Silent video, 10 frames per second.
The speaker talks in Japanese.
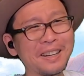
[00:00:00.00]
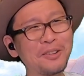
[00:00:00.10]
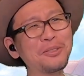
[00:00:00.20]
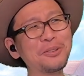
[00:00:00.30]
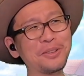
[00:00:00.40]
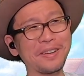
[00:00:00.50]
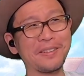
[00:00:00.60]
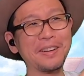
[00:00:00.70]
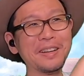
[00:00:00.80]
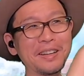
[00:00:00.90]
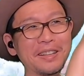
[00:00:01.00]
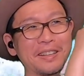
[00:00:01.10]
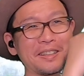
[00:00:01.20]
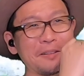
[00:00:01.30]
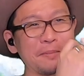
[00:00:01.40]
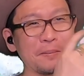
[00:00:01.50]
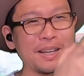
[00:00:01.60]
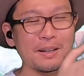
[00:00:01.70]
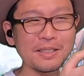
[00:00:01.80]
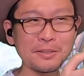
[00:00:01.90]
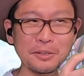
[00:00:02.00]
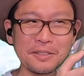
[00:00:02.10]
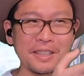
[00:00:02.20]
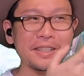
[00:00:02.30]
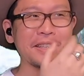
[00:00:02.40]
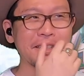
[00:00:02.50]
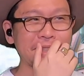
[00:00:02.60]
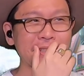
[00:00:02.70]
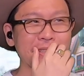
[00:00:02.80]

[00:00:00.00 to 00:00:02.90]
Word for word: 本当だよ。やっぱ満足系だね。